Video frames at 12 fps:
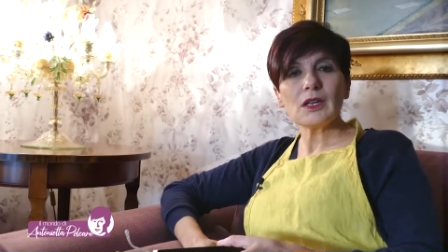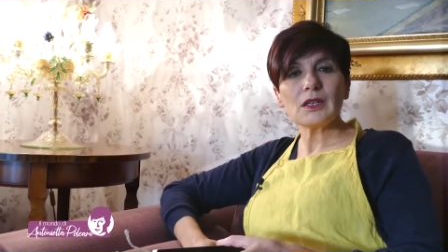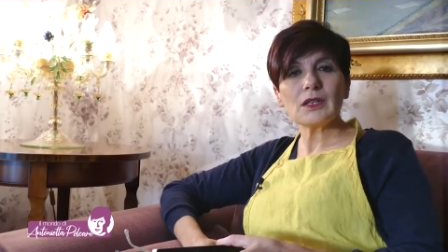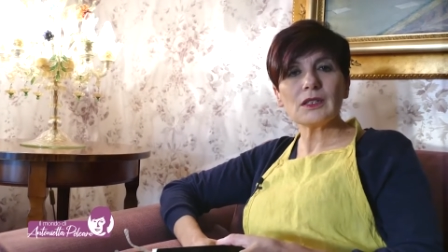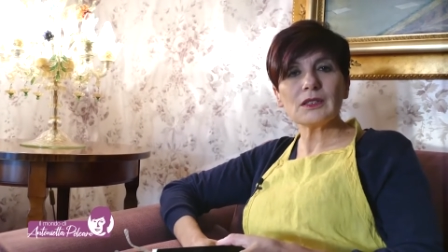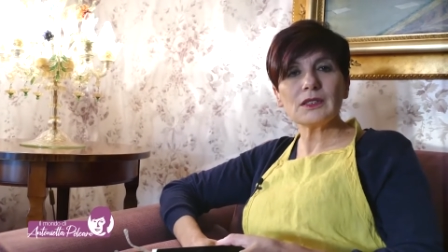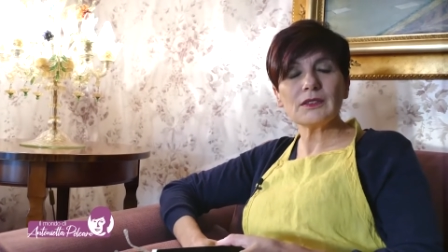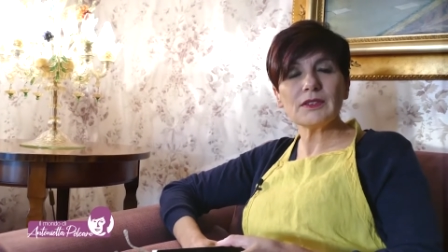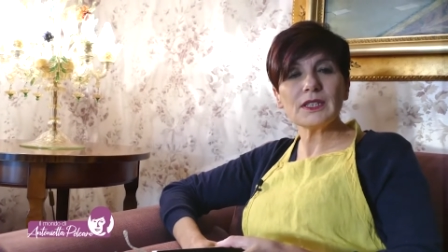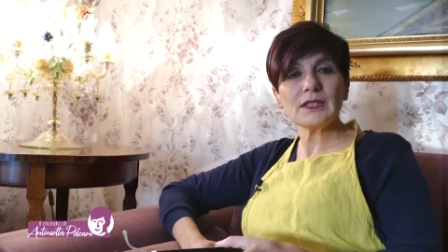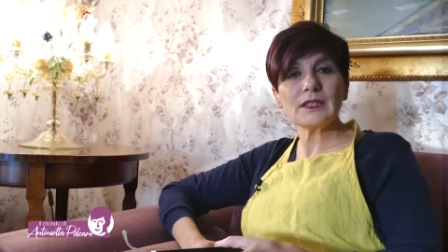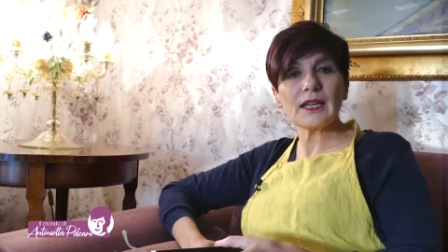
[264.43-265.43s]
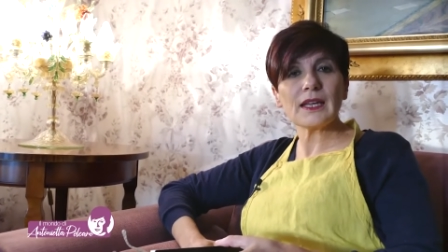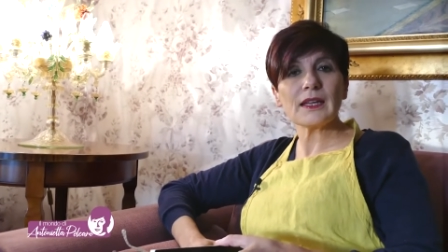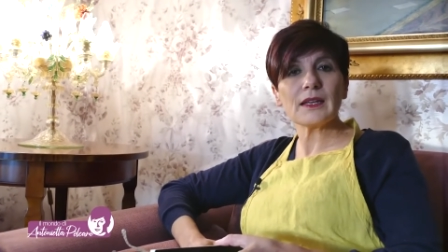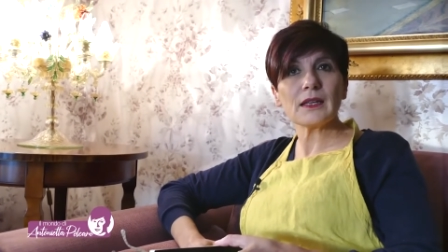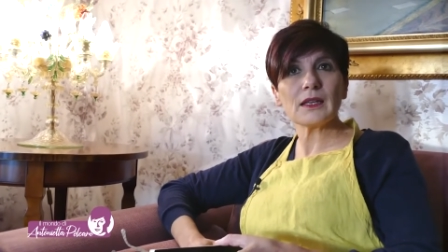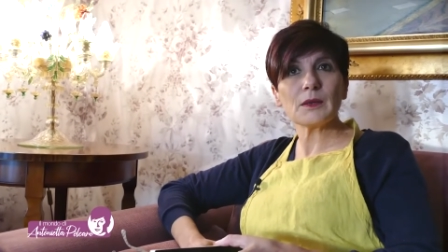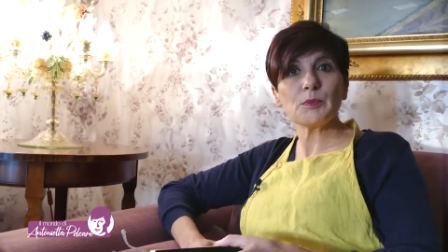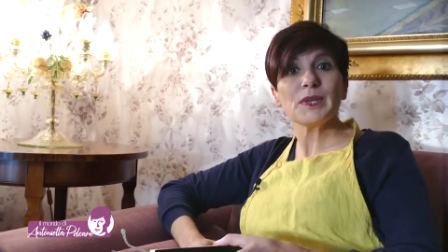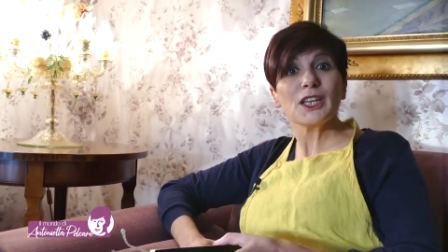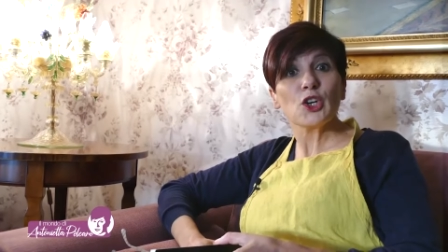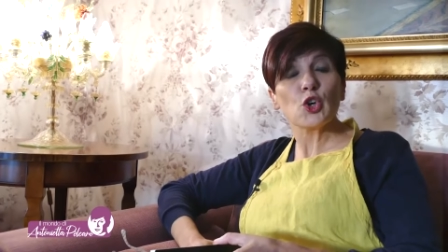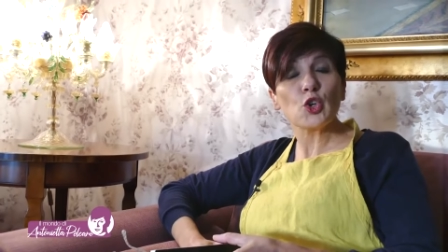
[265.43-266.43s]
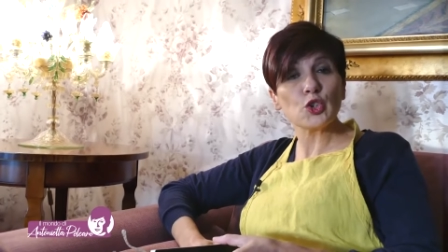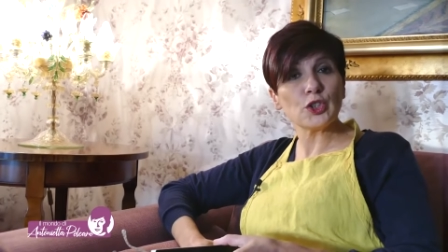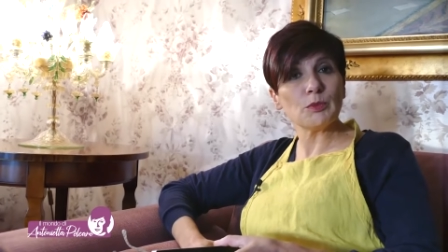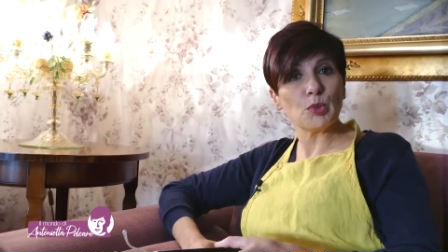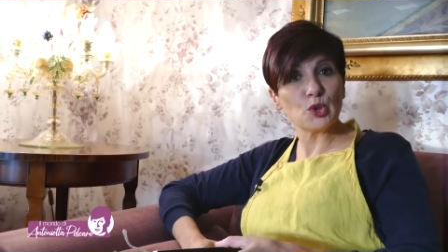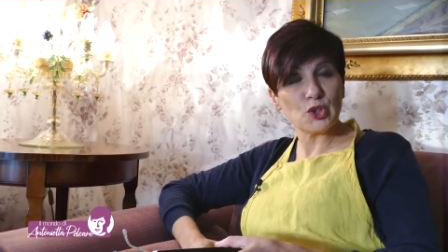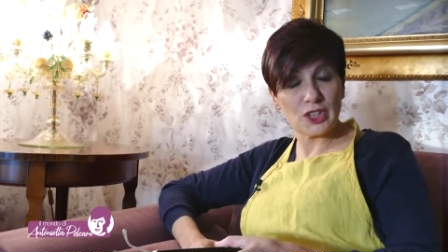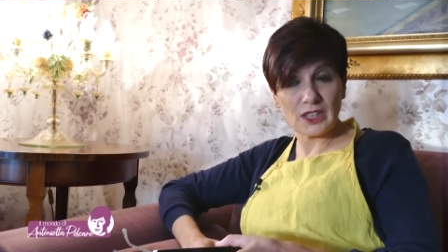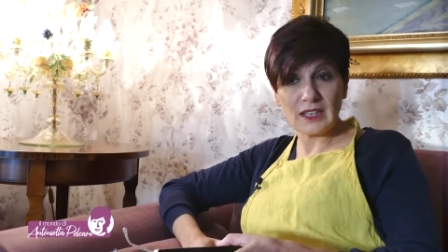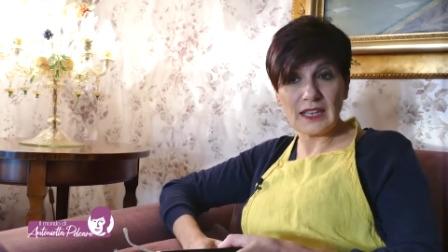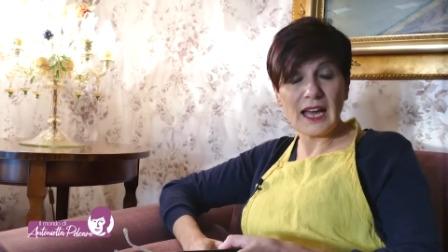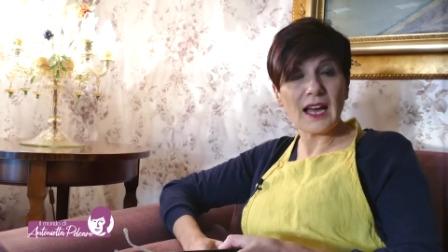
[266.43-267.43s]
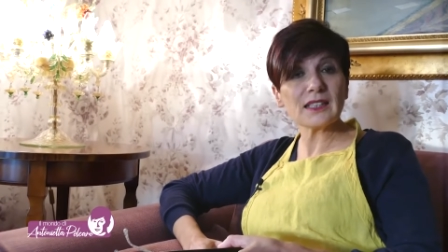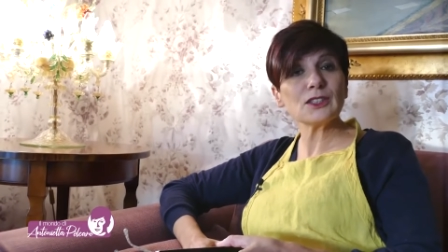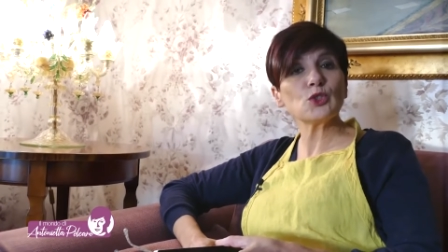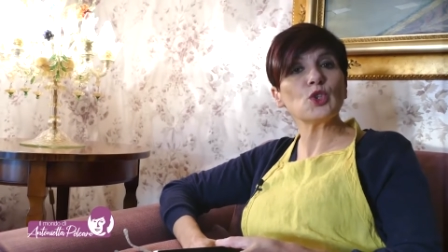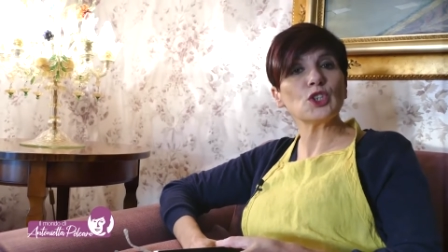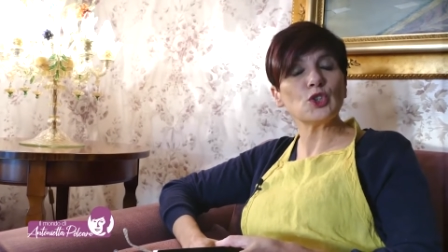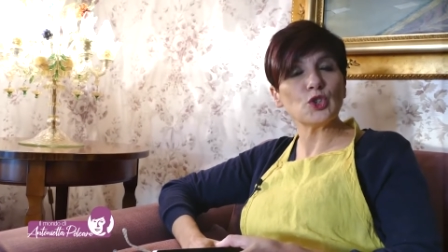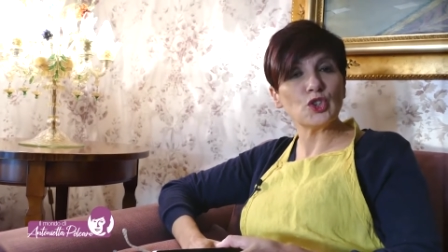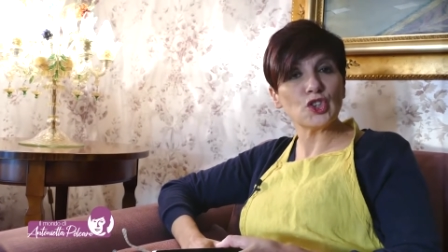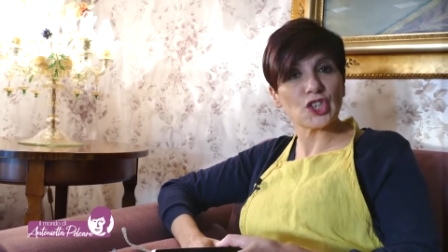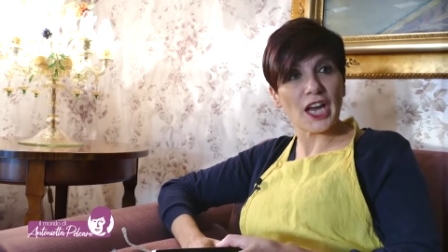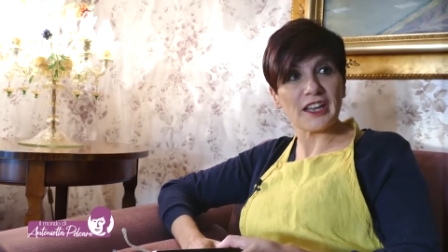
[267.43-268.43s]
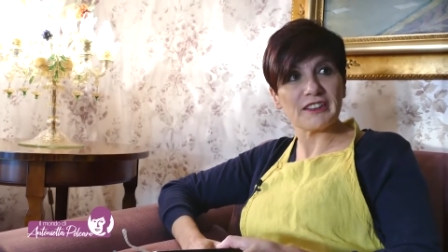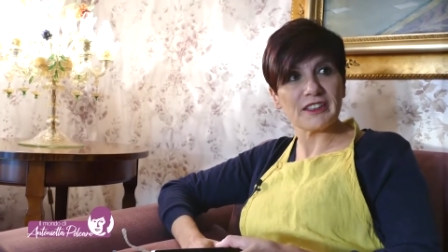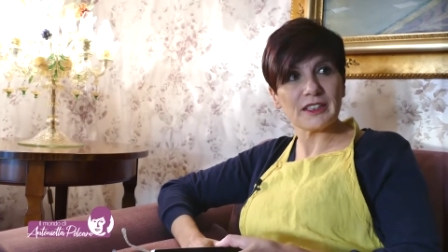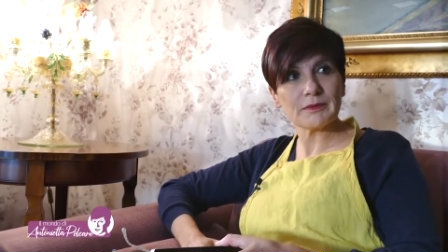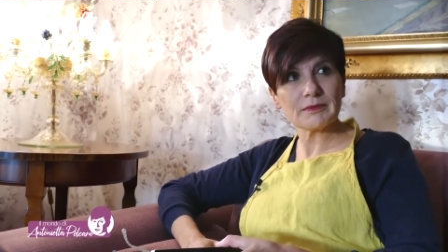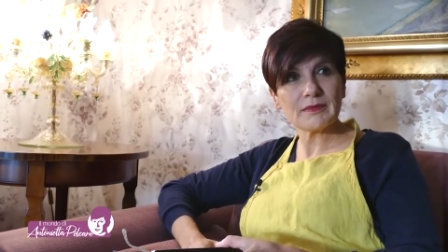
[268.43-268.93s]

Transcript: eh, divenne eh, piccolo di bottega a soli 12 anni.